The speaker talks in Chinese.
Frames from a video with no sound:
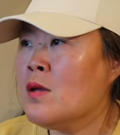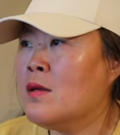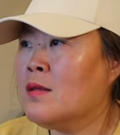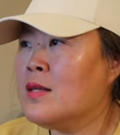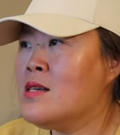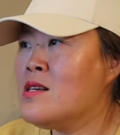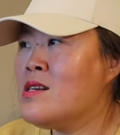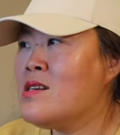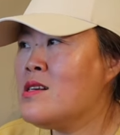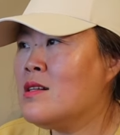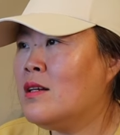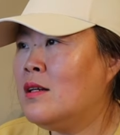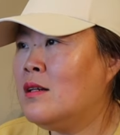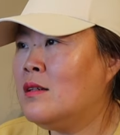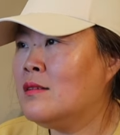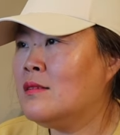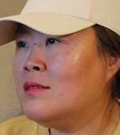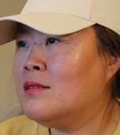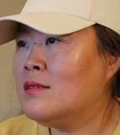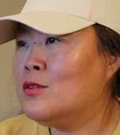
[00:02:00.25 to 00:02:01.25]
但是
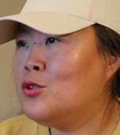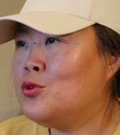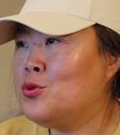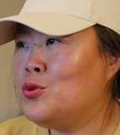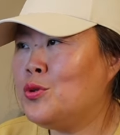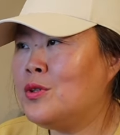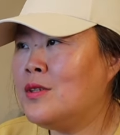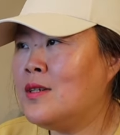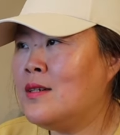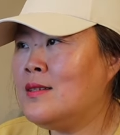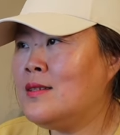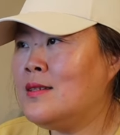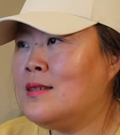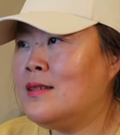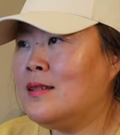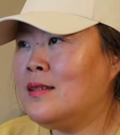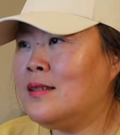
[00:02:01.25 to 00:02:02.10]
呢，就觉得心